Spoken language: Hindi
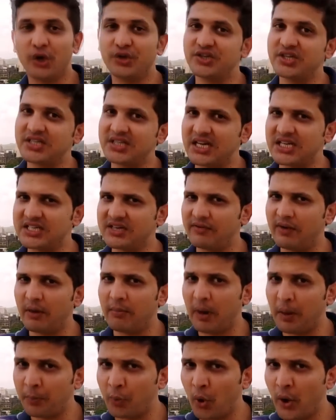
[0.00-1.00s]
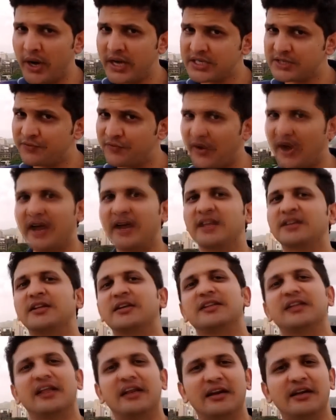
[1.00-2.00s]
जिसका जवाब आपको इस फ्राइडे
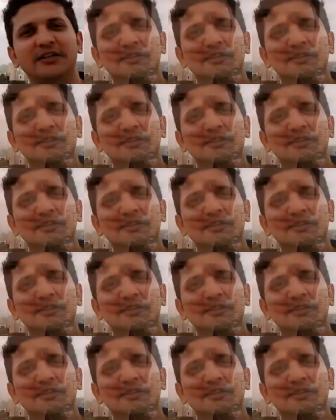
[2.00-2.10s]
तक देना